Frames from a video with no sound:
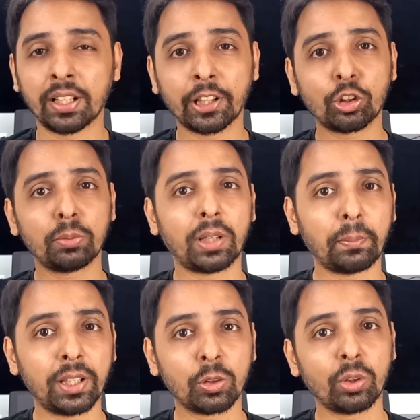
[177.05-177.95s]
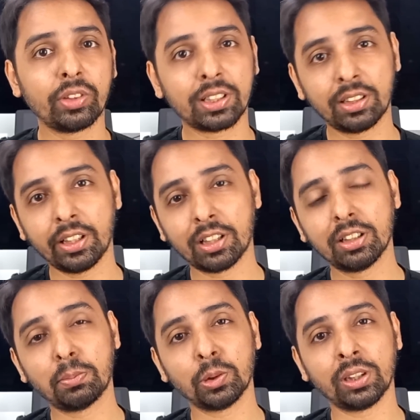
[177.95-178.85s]
ரெக்ரூட்மெண்ட் அப்படின்ற ஒரு விஷயத்தில்
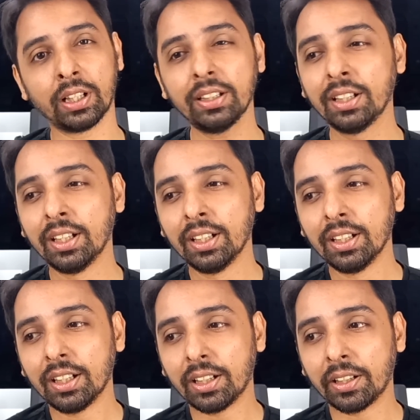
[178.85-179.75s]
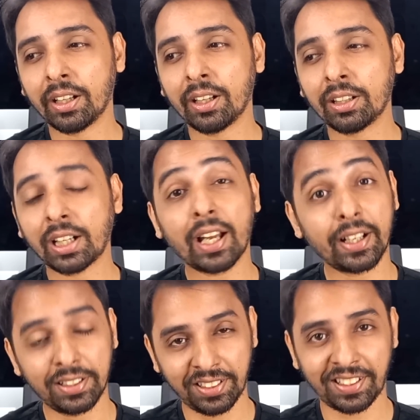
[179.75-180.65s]
இருந்த போதுங்க நான்
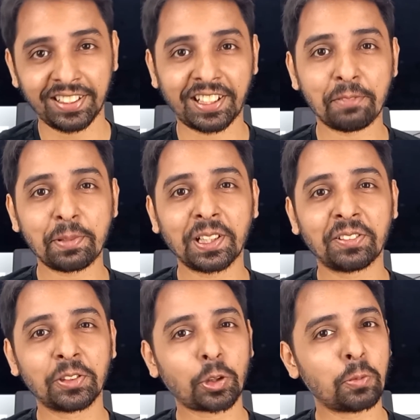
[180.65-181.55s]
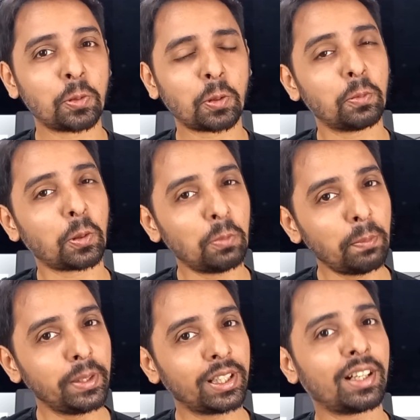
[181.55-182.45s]
எடுத்துக்கிட்டு இருந்த கம்பெனியில் வந்து ரொம்ப ரொம்ப ரொம்ப
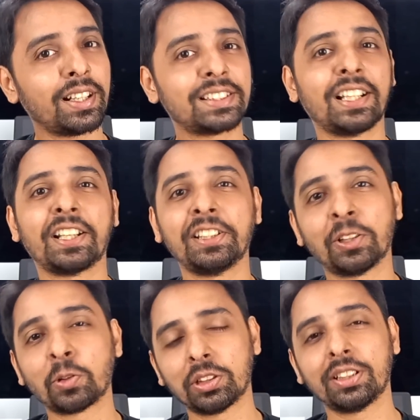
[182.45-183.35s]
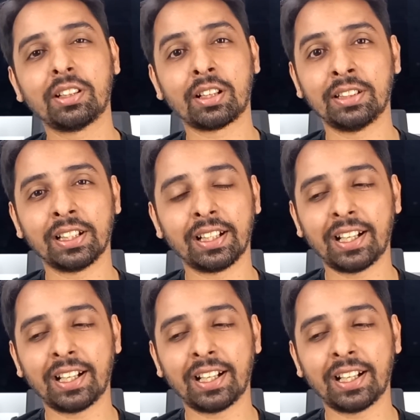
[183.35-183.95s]
மீகரான சேலரி தான் கொடுத்துக்கிட்டு இருந்தாங்க